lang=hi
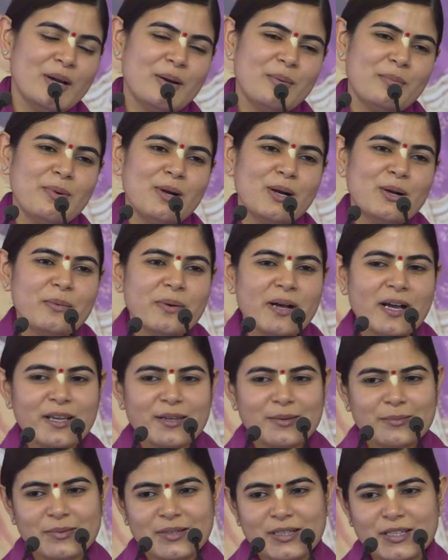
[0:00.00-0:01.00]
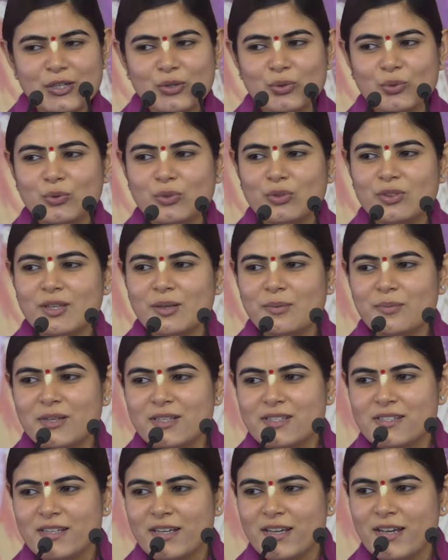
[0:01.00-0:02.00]
भगवान भी कुत्ते
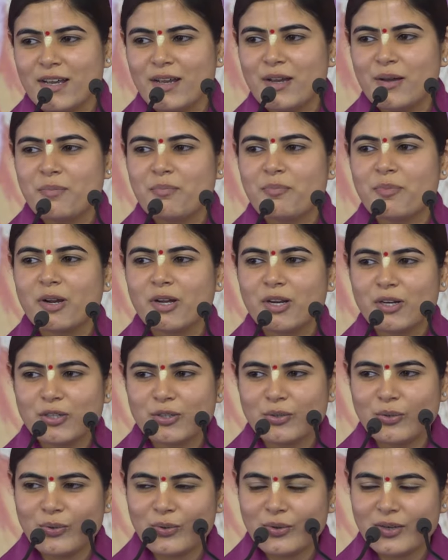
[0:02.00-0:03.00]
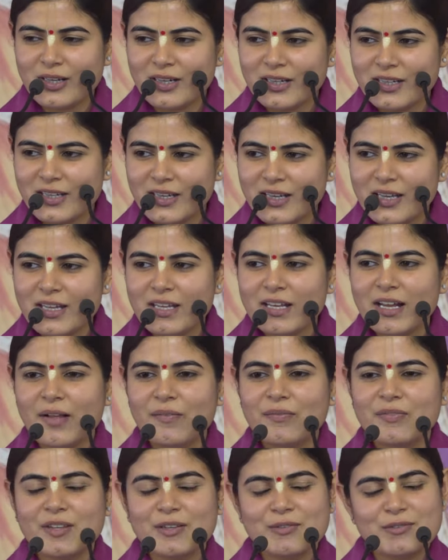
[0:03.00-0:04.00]
में से प्रकट होकर के
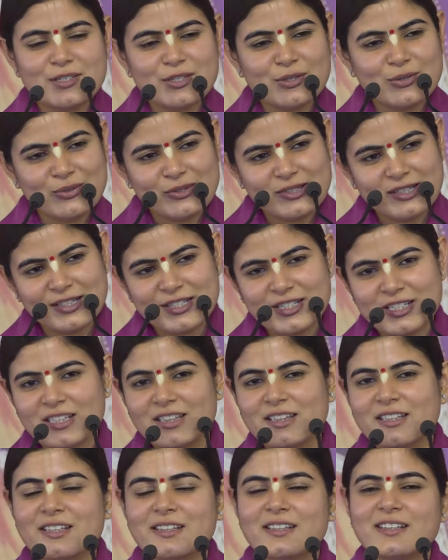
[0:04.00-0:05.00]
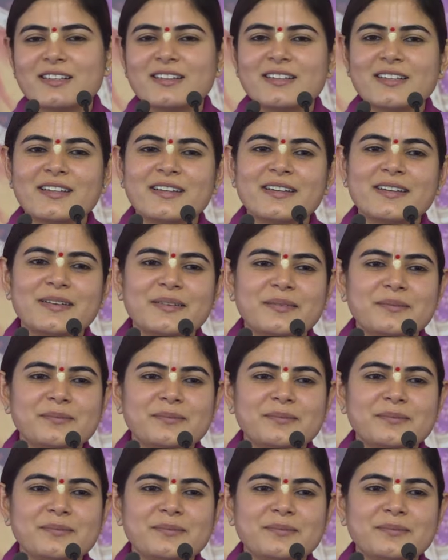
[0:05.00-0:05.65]
ज्ञान देव जी को दर्शन दे देते हैं